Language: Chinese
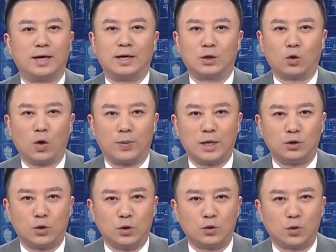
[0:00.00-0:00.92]
和脱
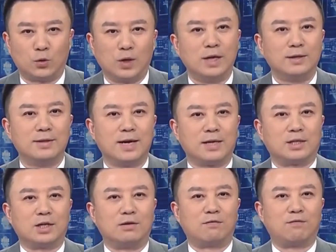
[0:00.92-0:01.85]
贫群众
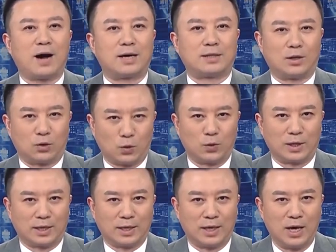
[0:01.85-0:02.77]
内生发展
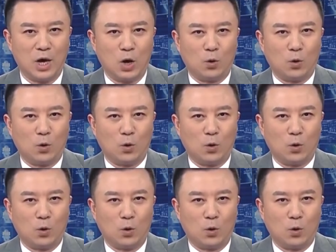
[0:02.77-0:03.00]
动力，